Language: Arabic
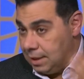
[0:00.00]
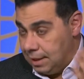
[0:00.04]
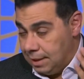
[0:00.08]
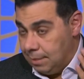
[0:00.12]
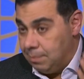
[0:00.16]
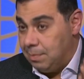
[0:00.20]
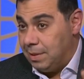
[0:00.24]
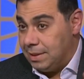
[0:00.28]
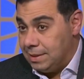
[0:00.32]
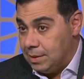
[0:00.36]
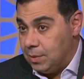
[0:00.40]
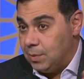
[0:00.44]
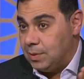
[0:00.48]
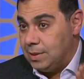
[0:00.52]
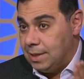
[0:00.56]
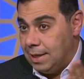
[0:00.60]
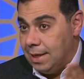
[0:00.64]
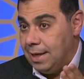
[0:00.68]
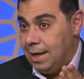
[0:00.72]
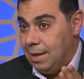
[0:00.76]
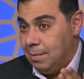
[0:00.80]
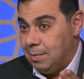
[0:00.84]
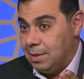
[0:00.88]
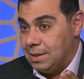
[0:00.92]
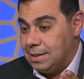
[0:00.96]
بس وزن
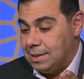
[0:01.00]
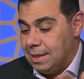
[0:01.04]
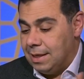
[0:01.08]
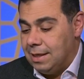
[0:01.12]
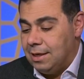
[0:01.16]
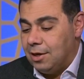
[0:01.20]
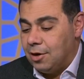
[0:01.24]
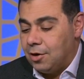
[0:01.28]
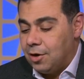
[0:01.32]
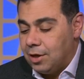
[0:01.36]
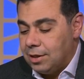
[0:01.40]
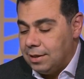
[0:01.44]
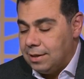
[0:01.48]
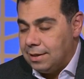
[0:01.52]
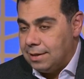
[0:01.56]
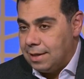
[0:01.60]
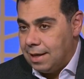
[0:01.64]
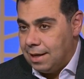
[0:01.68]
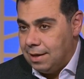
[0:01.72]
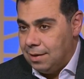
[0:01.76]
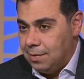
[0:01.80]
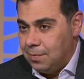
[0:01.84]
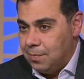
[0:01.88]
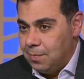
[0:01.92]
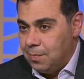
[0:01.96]
ليميتس ان الرد ده
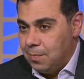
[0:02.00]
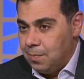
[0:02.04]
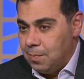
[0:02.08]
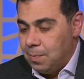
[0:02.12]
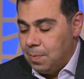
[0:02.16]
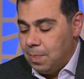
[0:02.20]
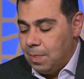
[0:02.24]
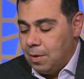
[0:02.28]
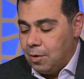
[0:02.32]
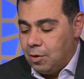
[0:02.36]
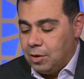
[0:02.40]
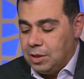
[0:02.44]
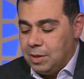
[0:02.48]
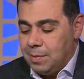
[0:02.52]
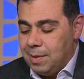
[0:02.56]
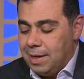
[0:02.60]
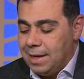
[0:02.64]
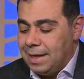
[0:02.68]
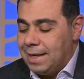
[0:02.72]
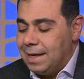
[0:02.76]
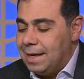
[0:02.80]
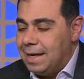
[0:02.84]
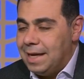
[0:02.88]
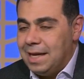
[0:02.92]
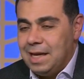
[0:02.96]
خدي
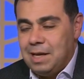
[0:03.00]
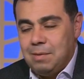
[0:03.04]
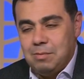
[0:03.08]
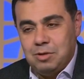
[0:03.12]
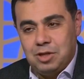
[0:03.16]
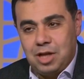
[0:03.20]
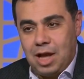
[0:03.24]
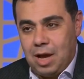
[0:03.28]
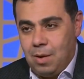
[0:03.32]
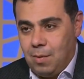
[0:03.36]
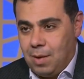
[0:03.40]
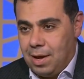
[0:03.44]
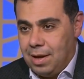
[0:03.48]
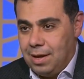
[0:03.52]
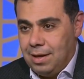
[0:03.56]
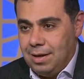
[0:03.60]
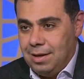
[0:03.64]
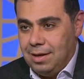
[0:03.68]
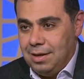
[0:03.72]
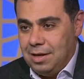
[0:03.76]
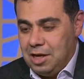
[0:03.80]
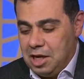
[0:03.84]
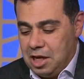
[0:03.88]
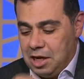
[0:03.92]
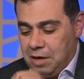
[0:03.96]
بالك انا هنا مش هوا
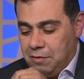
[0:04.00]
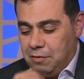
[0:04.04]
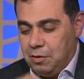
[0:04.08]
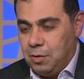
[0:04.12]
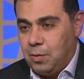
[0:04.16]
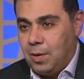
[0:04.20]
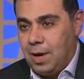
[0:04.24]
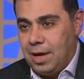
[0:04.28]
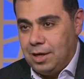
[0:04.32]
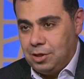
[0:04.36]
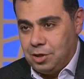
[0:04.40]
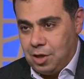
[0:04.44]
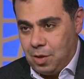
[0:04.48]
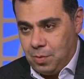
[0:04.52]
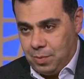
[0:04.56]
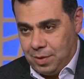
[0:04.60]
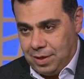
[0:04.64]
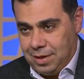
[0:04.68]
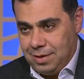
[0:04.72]
هنا في نقاع شوكي